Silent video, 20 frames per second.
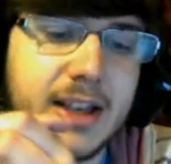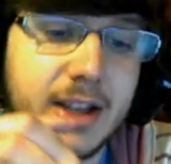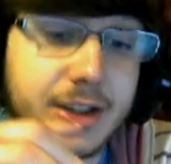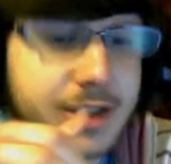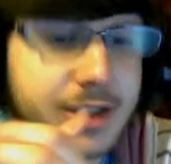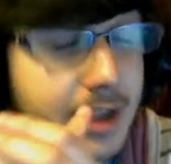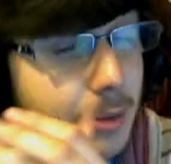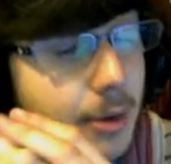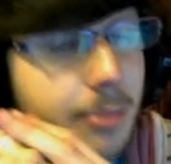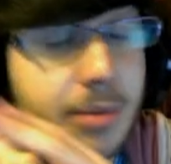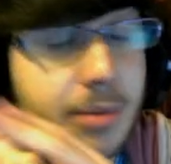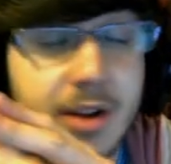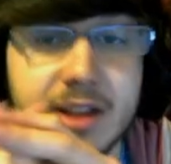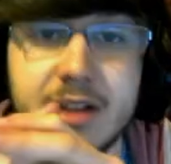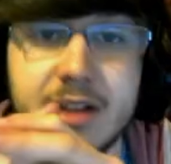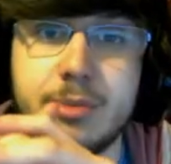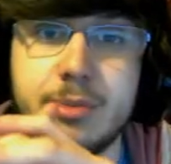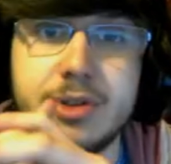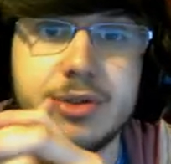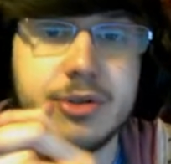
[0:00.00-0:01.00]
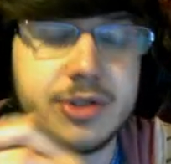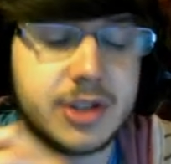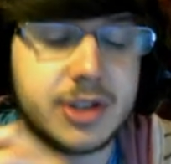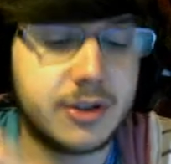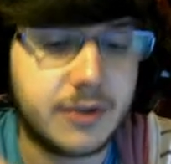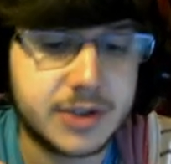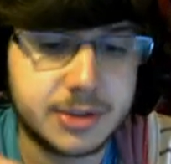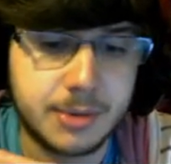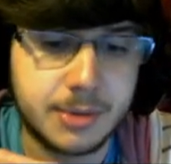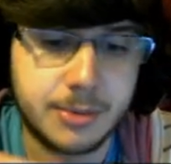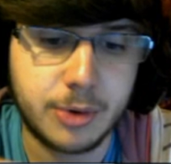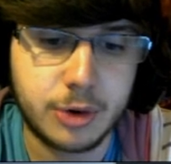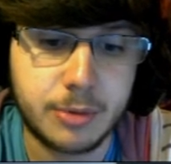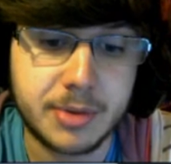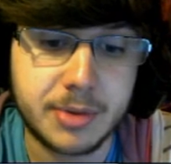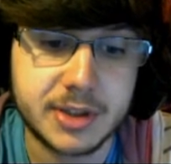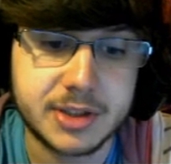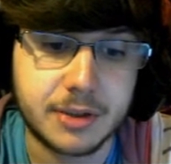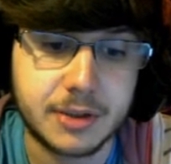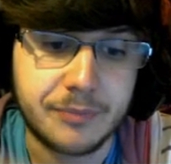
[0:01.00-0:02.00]
Eles estavam a perder, por isso conseguiram fazer uma boa
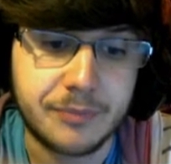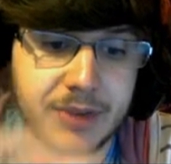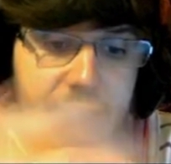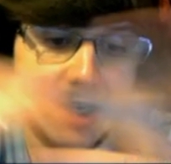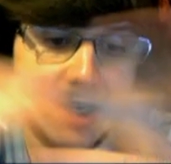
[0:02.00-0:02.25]
recuperação.